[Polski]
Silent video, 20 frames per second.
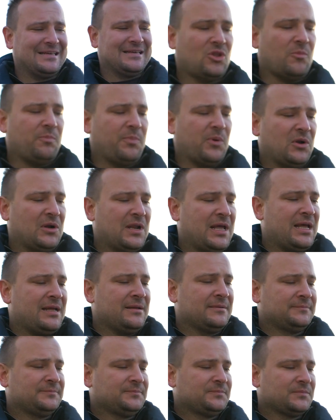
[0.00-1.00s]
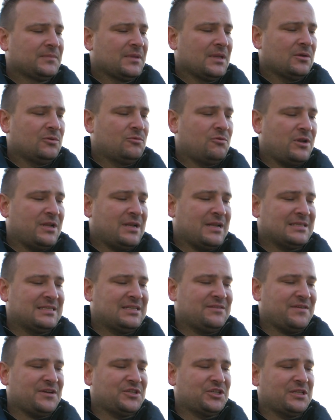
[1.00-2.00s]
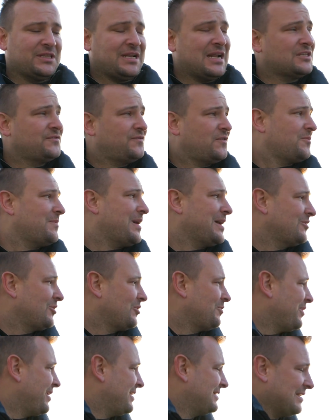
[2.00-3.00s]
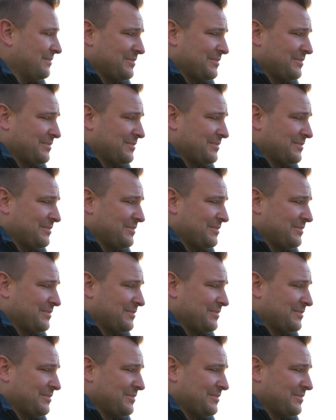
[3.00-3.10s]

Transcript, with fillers: To pole które nazywa się transformator, bo jest